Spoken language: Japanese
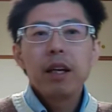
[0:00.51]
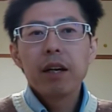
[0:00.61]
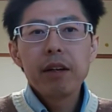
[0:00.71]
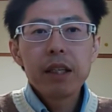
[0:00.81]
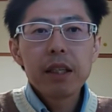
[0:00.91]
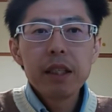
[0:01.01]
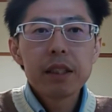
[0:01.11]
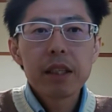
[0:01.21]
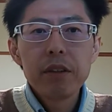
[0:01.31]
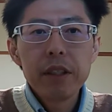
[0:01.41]
淡井圭
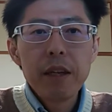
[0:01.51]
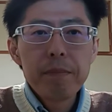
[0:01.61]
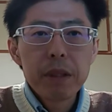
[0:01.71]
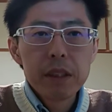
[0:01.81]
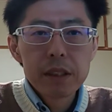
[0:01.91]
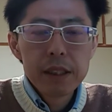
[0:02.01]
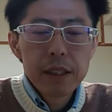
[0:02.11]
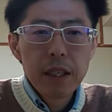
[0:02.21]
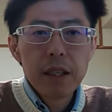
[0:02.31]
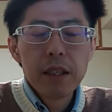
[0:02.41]
介より電波につい
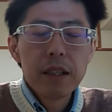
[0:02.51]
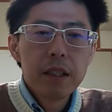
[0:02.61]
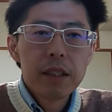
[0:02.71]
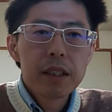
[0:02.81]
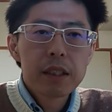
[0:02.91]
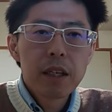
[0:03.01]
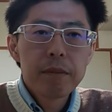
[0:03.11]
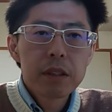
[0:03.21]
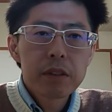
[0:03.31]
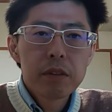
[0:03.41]
て、えー、裁
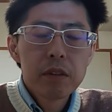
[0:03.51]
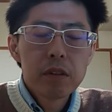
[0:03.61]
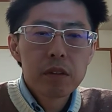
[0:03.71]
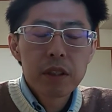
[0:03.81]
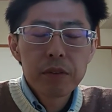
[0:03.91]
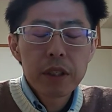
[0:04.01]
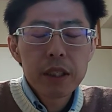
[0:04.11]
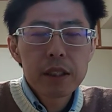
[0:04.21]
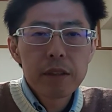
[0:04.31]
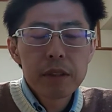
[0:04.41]
判所、基本的
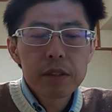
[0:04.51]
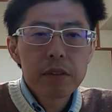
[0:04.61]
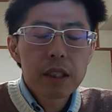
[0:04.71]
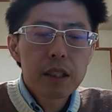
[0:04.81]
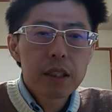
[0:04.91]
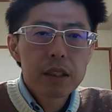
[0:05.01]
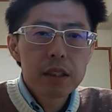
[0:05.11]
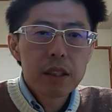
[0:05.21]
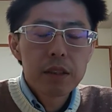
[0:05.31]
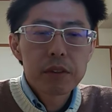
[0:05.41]
に裁判所の方た
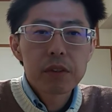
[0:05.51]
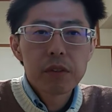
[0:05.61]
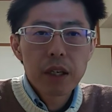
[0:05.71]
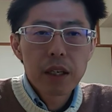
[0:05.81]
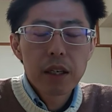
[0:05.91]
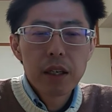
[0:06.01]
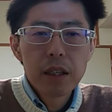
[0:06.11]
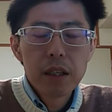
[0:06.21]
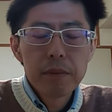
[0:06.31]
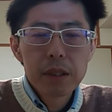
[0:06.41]
ちへの証言、
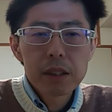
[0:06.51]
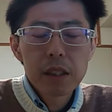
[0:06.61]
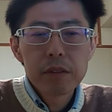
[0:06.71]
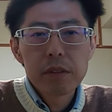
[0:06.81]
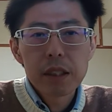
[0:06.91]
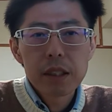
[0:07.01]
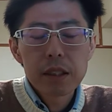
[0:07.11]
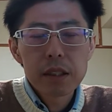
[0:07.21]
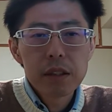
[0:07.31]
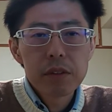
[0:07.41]
えー、まあ、政府の方た
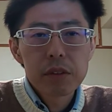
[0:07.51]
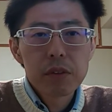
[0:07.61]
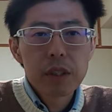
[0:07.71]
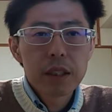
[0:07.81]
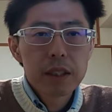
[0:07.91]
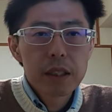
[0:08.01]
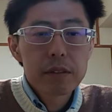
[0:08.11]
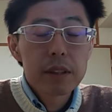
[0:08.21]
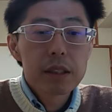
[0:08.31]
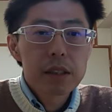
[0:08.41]
ちへの証言になる
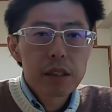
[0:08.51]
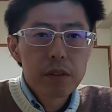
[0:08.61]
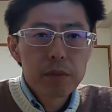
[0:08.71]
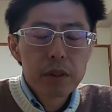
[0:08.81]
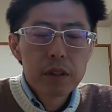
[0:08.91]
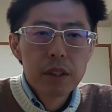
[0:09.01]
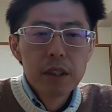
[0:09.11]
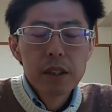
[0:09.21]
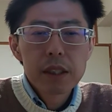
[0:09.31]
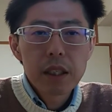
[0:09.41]
んですけども、
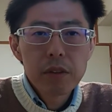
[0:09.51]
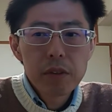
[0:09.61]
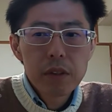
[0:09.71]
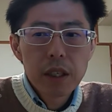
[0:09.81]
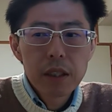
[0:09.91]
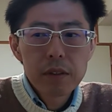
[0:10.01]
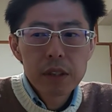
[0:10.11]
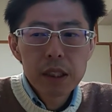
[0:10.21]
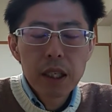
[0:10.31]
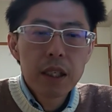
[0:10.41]
先ほど、あの、
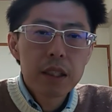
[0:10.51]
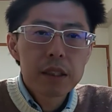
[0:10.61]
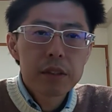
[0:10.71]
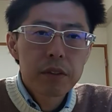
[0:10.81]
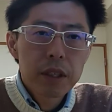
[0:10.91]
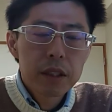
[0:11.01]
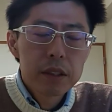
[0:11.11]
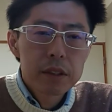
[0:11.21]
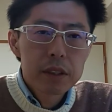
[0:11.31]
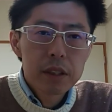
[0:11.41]
死刑判決の件
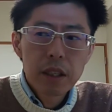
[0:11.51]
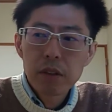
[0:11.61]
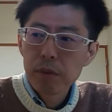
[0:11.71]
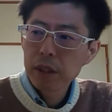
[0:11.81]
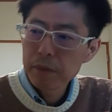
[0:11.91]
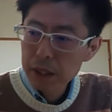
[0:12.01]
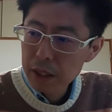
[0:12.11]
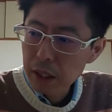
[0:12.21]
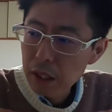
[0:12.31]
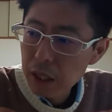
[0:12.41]
について述べてまし
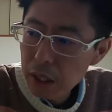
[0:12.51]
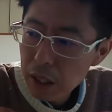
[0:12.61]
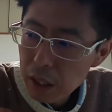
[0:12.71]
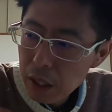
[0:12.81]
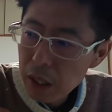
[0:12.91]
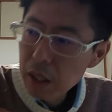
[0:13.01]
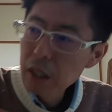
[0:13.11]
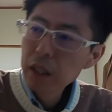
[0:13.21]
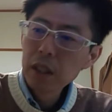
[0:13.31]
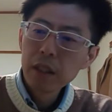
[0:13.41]
た。え
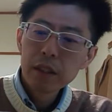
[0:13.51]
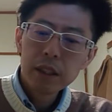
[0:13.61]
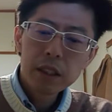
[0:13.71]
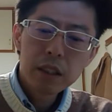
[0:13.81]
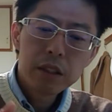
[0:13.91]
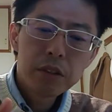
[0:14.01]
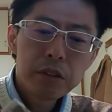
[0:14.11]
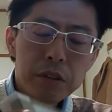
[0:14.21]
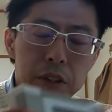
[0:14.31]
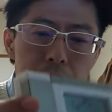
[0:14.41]

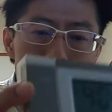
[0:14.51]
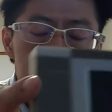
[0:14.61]
2022年